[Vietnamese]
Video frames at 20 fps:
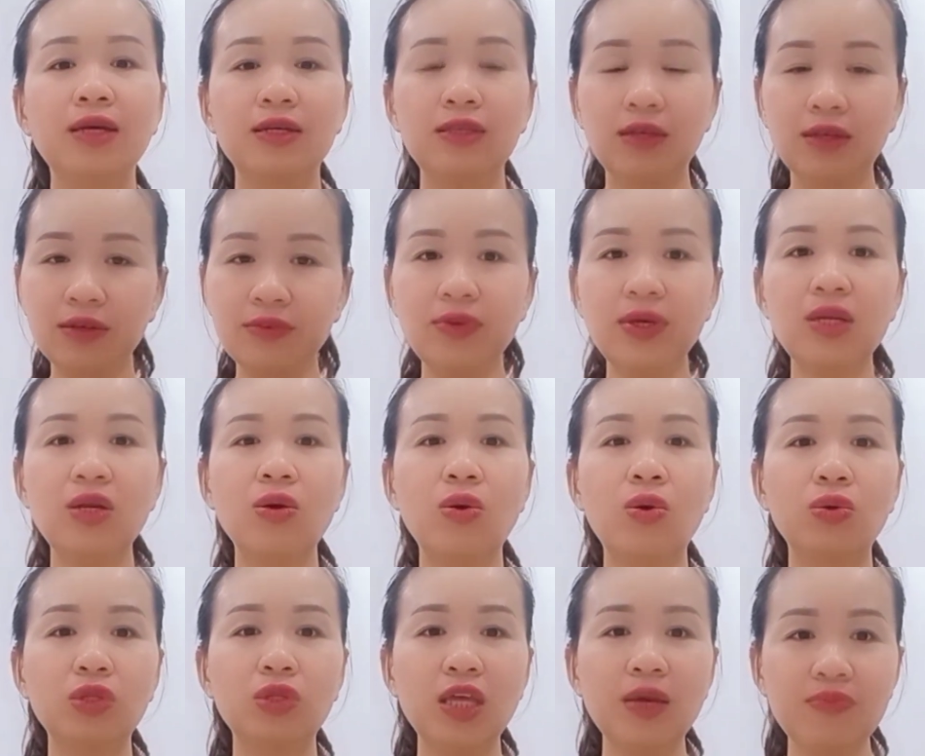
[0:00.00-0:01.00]
những
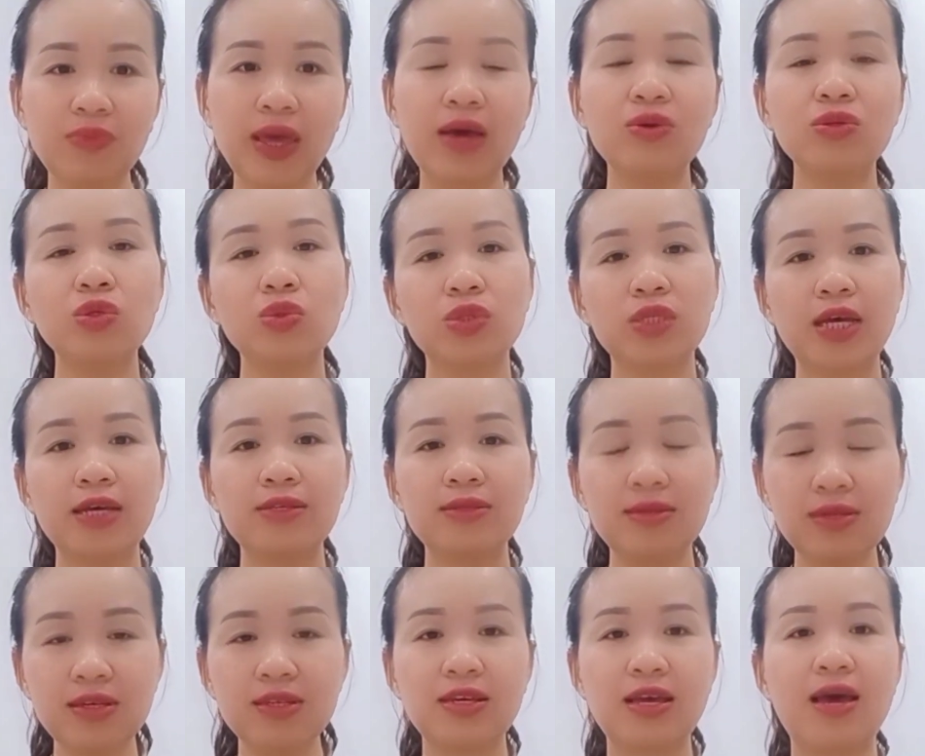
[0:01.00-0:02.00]
video tiếp theo dục sẽ
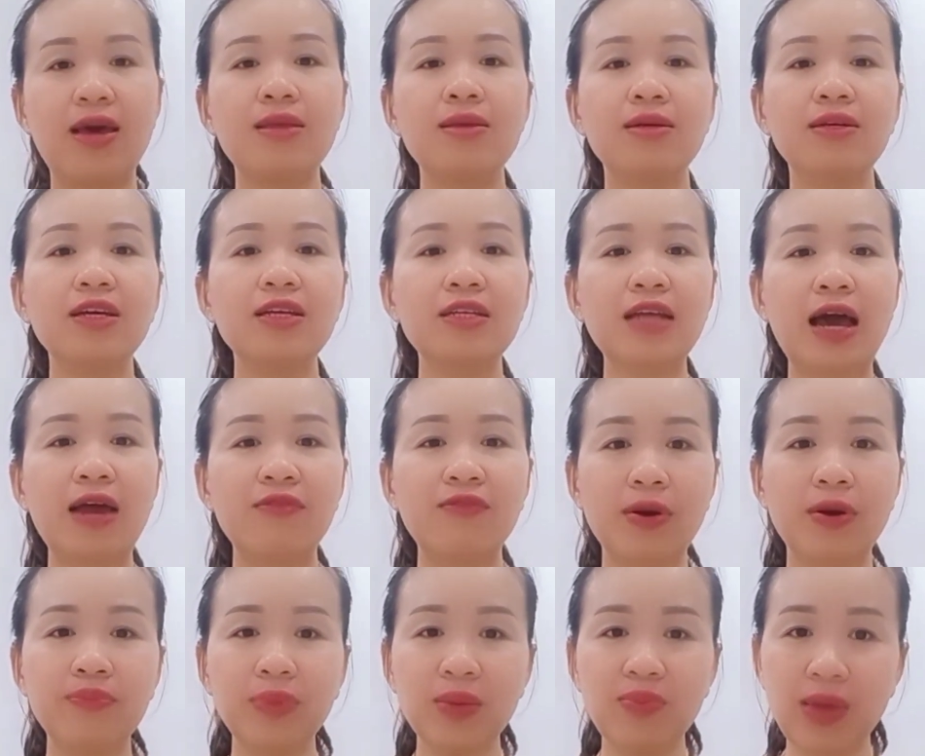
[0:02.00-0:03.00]
chia sẻ những cái sản
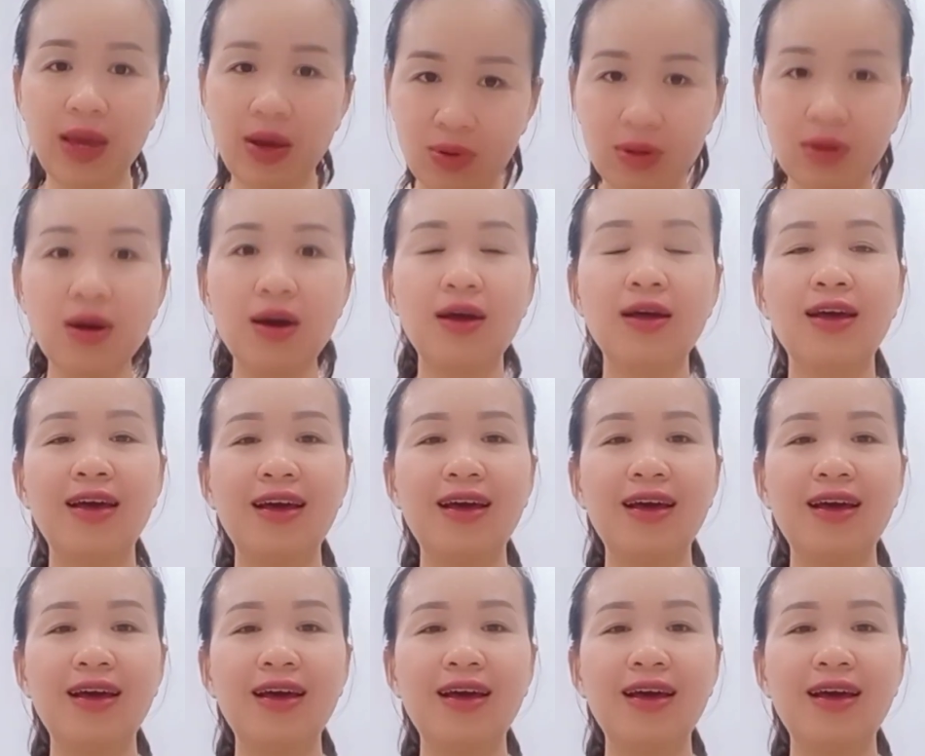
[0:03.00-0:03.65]
phẩm tiếp theo nữa